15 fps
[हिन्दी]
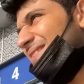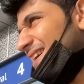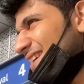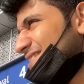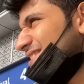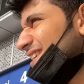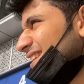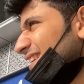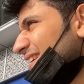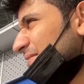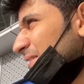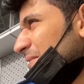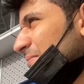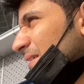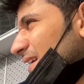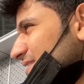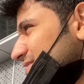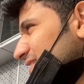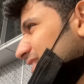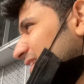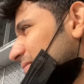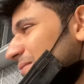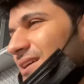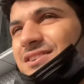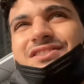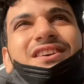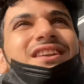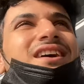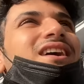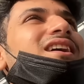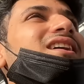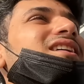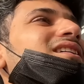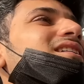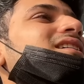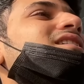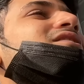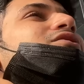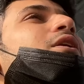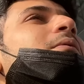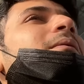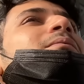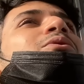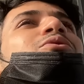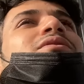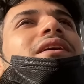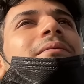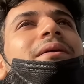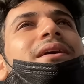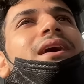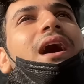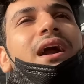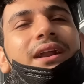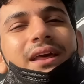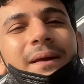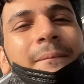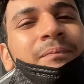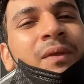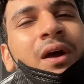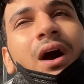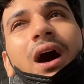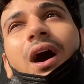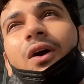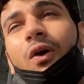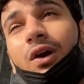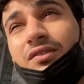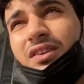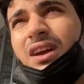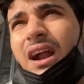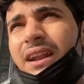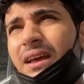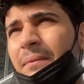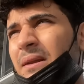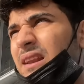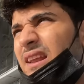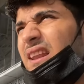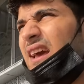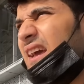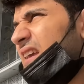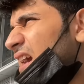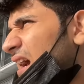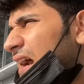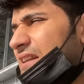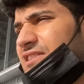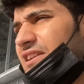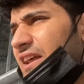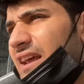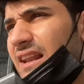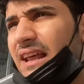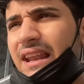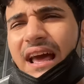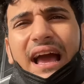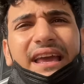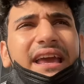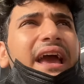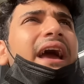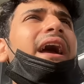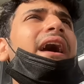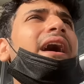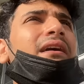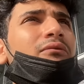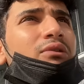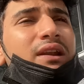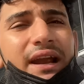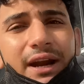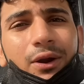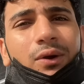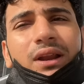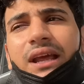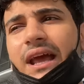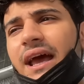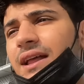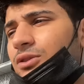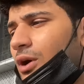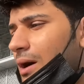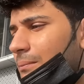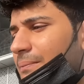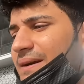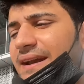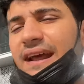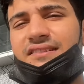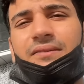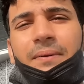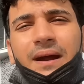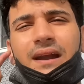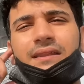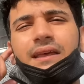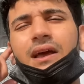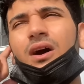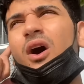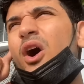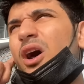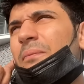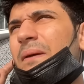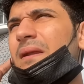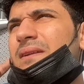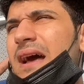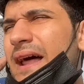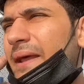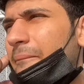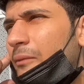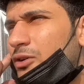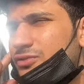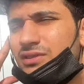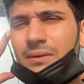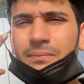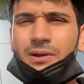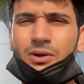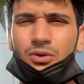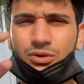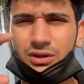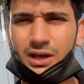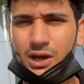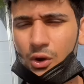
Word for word: माशाल्लाह भाई माशाल्लाह माशाल्लाह सो अब हम ढूंढते हैं भाई गाड़ी आ, कौन सी गाड़ी हमें लेने आई है अगर से नहीं लेने आई है वो लेट हो रही है तो हम फिर टैक्सी पकड़ते हैं और फिर डायरेक्ट पहुँचते हैं अपने खुद के